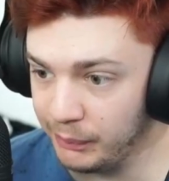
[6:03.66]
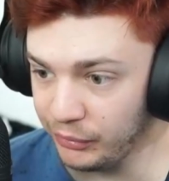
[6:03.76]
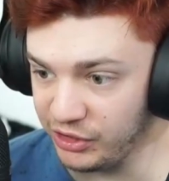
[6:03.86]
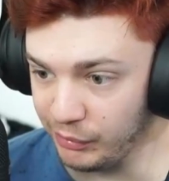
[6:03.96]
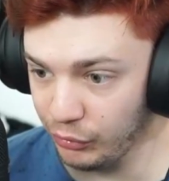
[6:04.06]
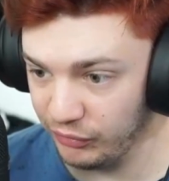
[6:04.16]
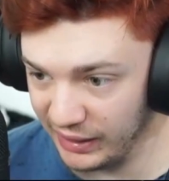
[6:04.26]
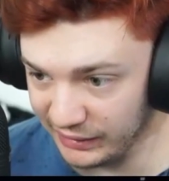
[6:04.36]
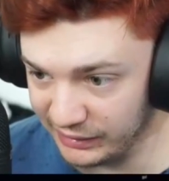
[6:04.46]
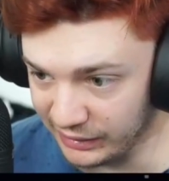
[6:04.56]
però ce l'abbiamo
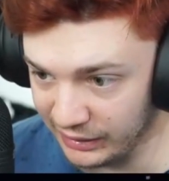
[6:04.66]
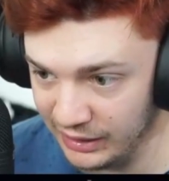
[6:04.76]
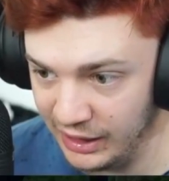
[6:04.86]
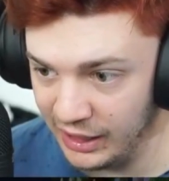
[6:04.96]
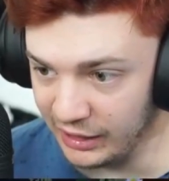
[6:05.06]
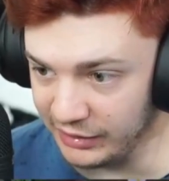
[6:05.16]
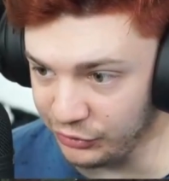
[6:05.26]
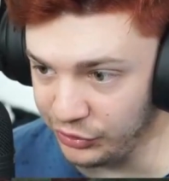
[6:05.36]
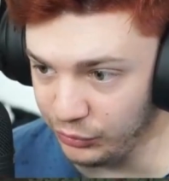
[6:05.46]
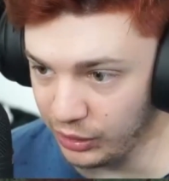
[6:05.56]
fatta, adesso
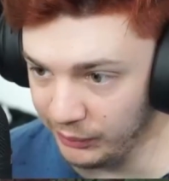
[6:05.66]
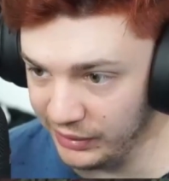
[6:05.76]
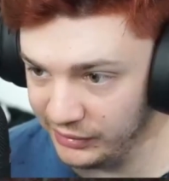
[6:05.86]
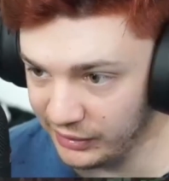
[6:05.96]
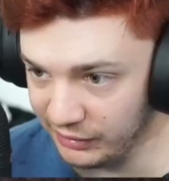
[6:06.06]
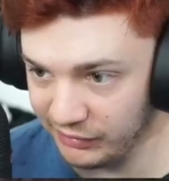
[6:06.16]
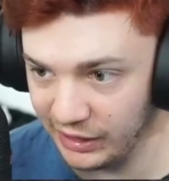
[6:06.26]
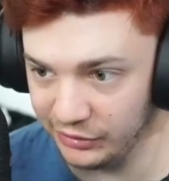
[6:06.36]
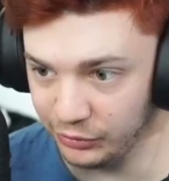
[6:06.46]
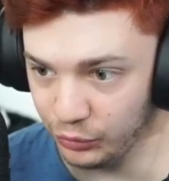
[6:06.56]
sicuramente
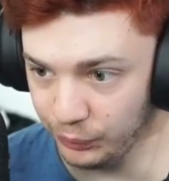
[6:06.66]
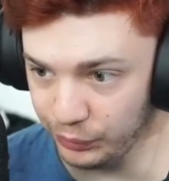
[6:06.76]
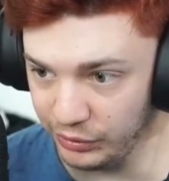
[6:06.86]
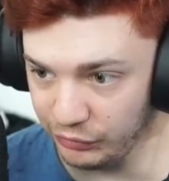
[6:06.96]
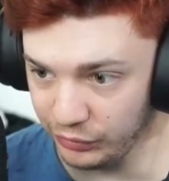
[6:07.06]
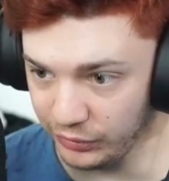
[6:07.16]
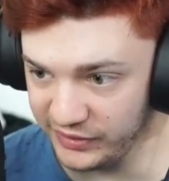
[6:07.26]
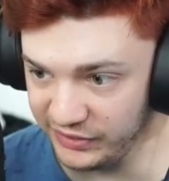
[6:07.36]
arriveranno con più rinforzi,